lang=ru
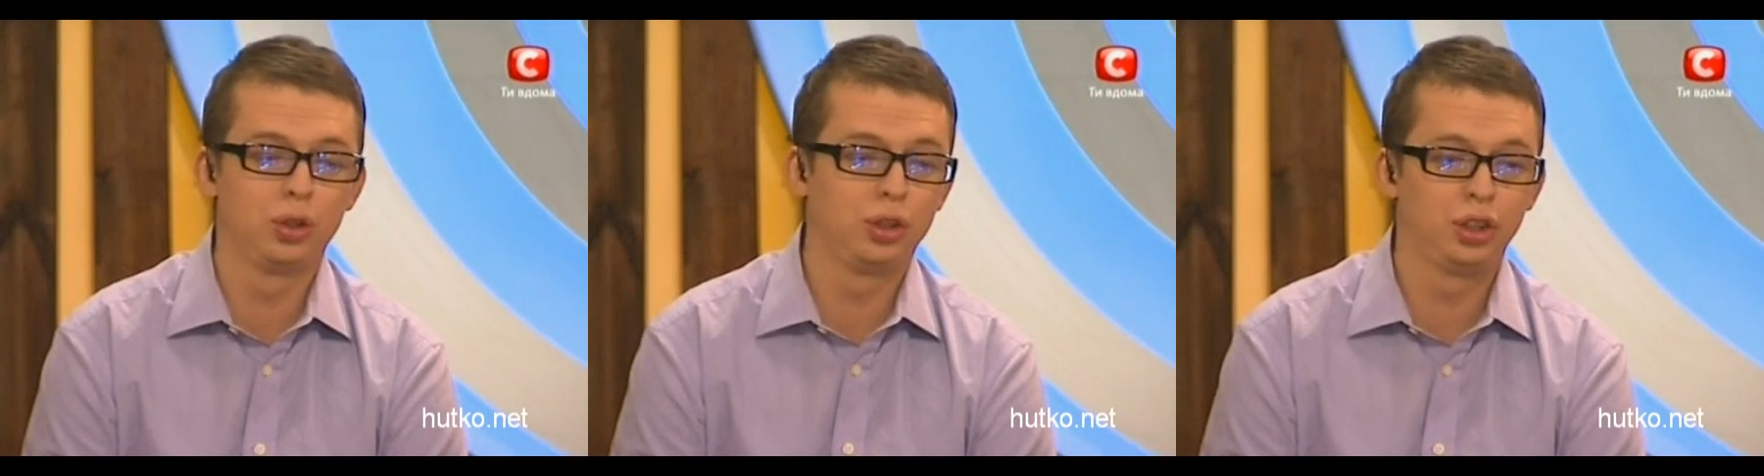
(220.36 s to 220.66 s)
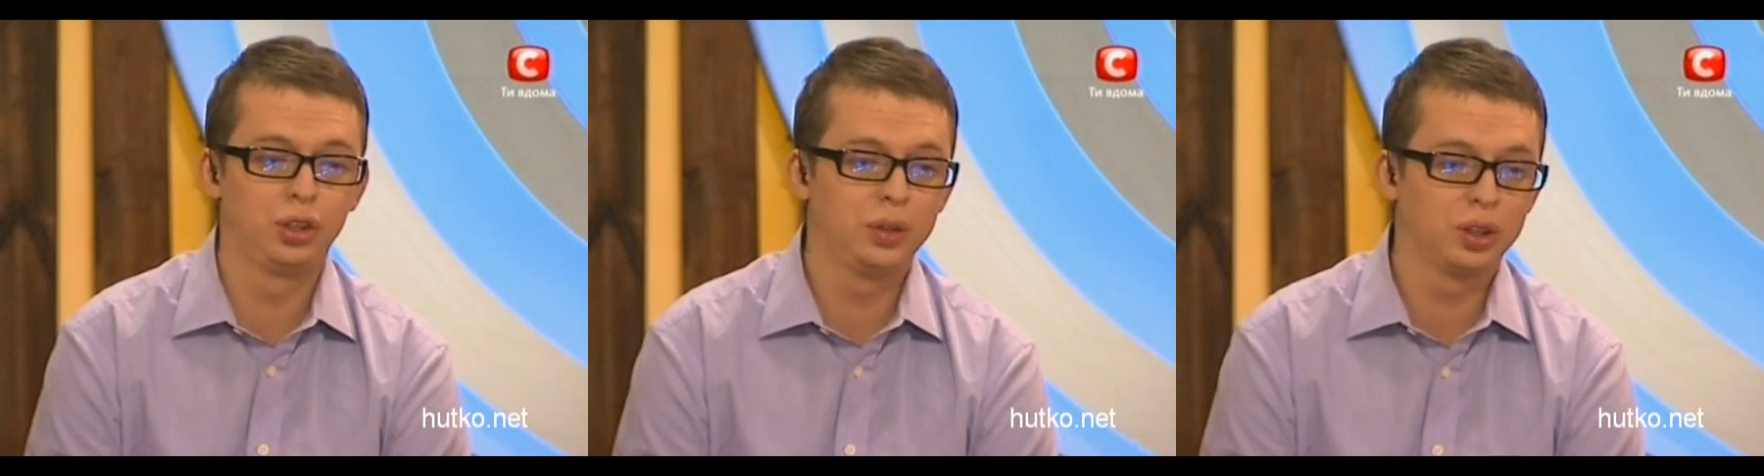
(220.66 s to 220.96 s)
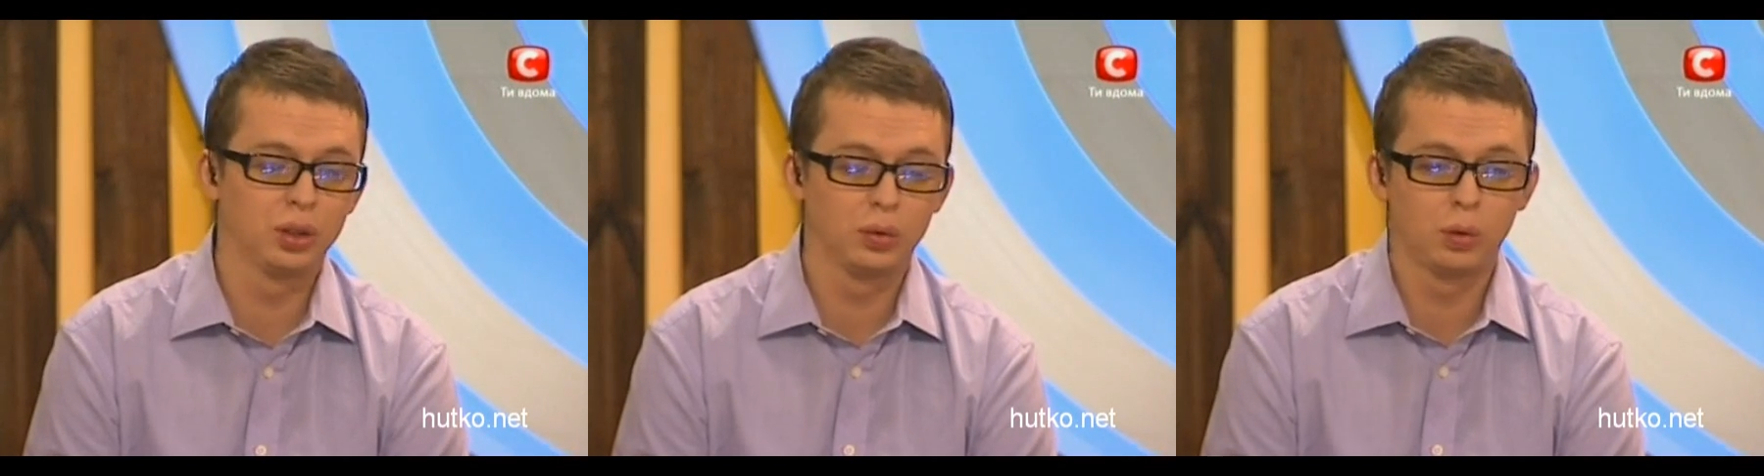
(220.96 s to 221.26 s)

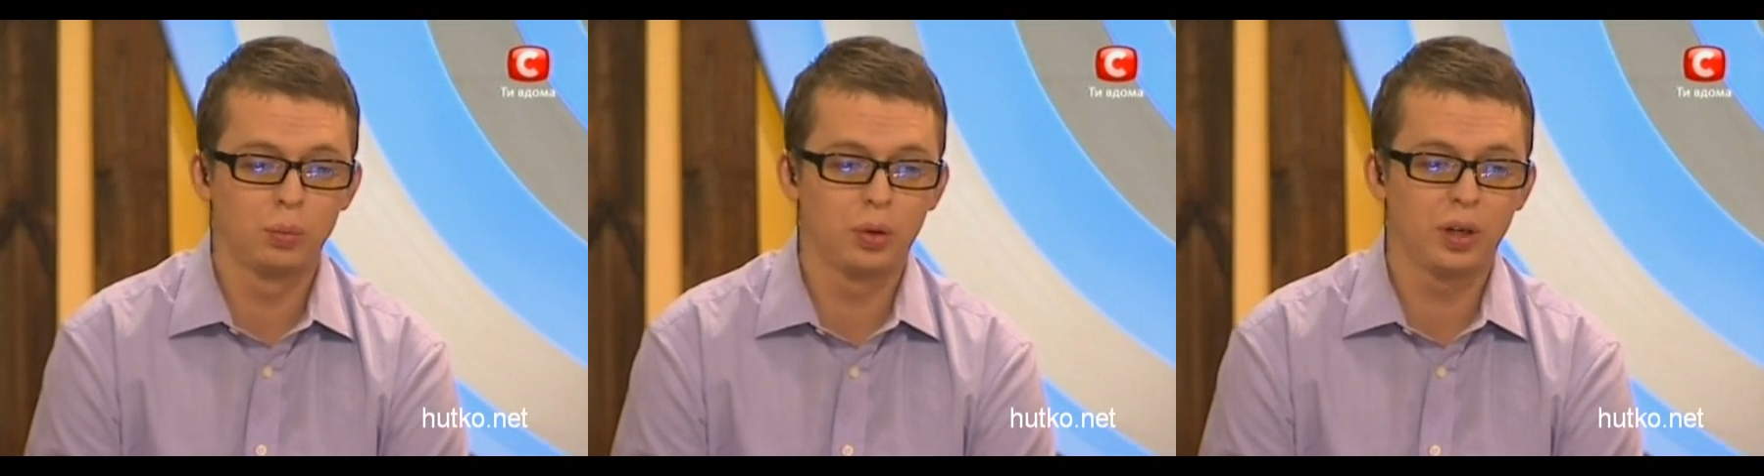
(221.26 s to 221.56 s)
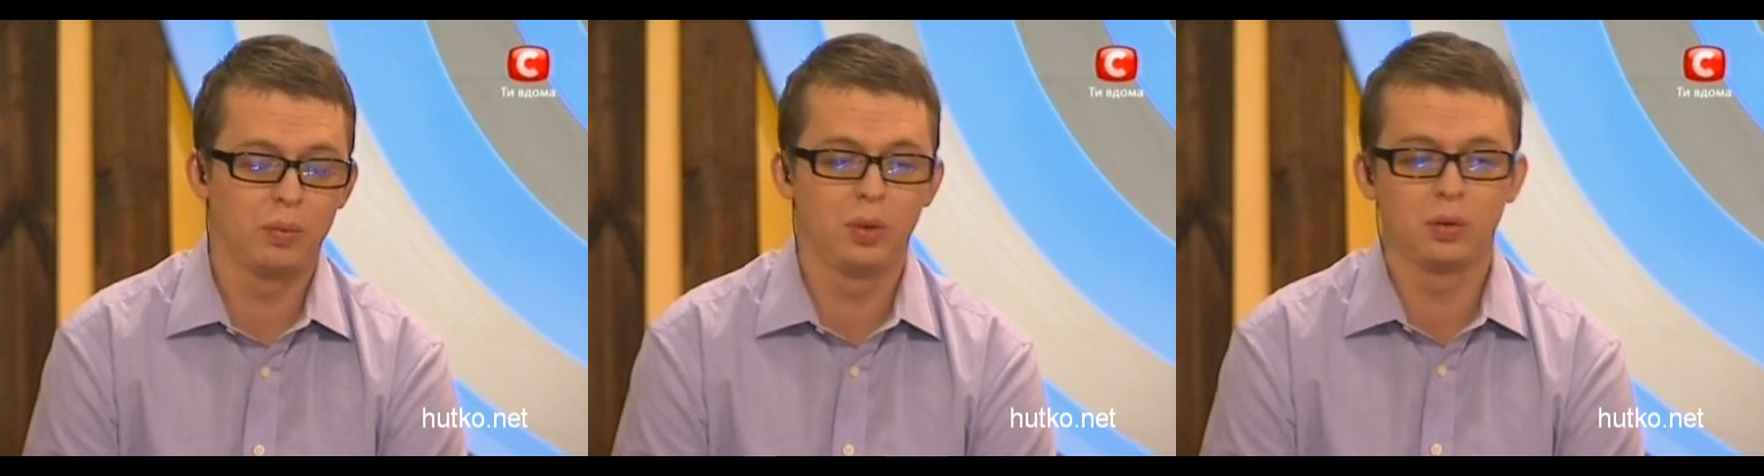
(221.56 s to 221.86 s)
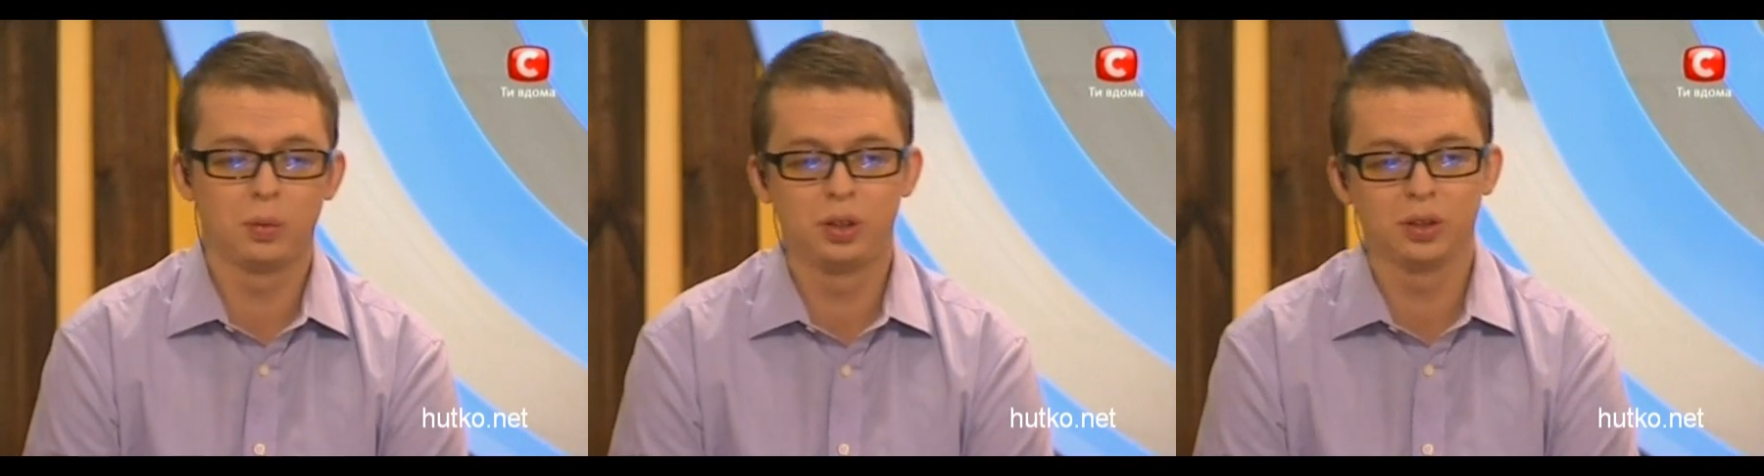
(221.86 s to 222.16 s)
чечевичного пюра меня
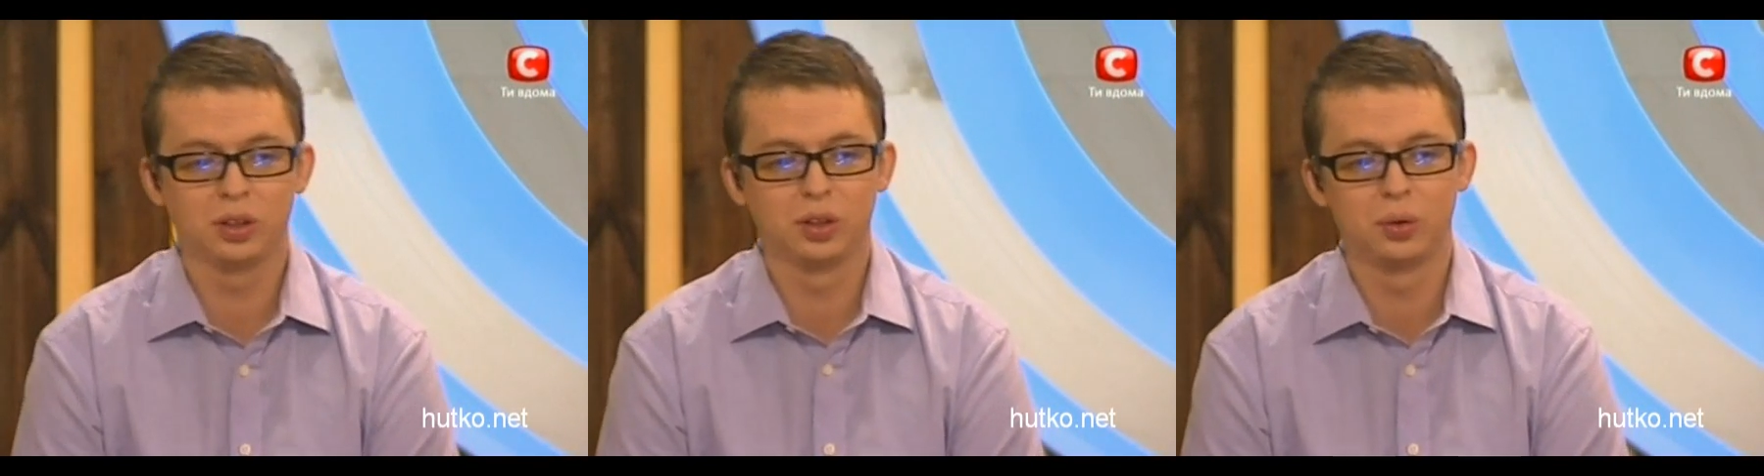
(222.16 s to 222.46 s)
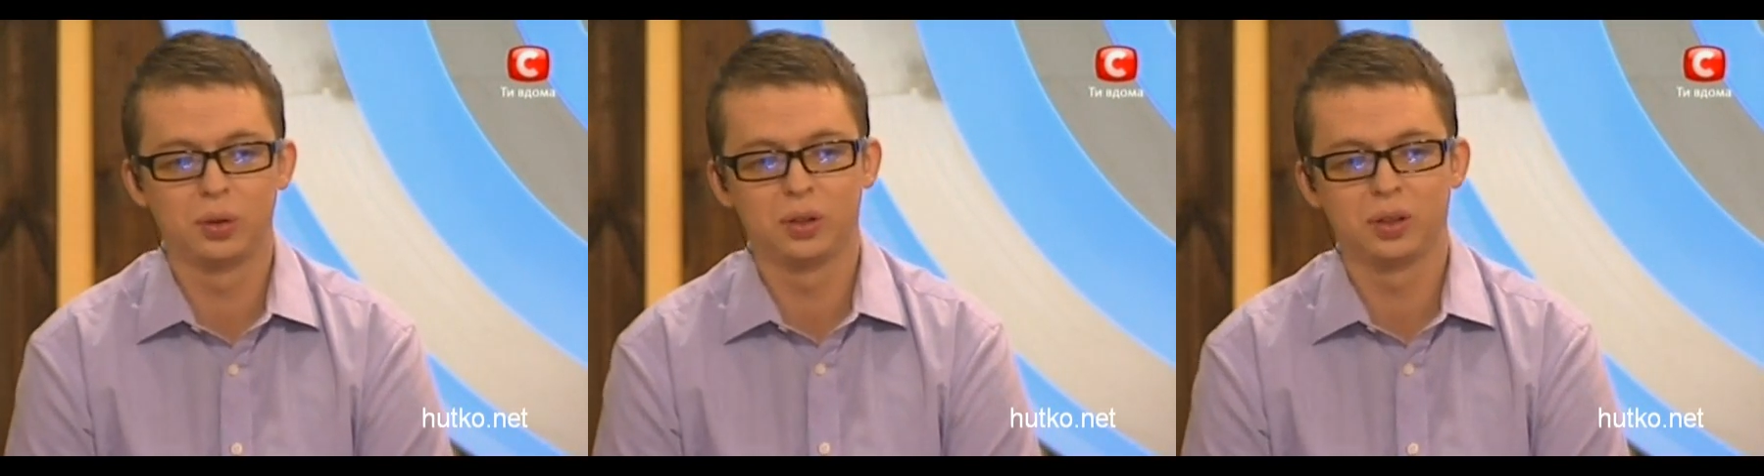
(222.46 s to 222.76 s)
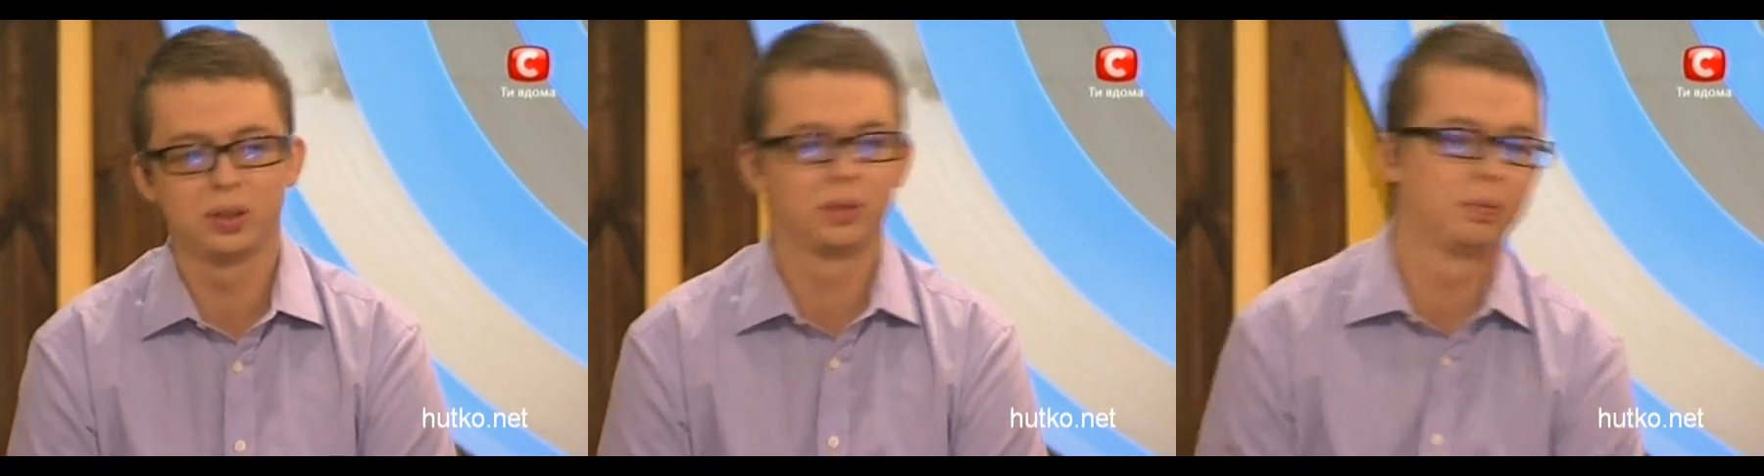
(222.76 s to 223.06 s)
вообще расстроило. Там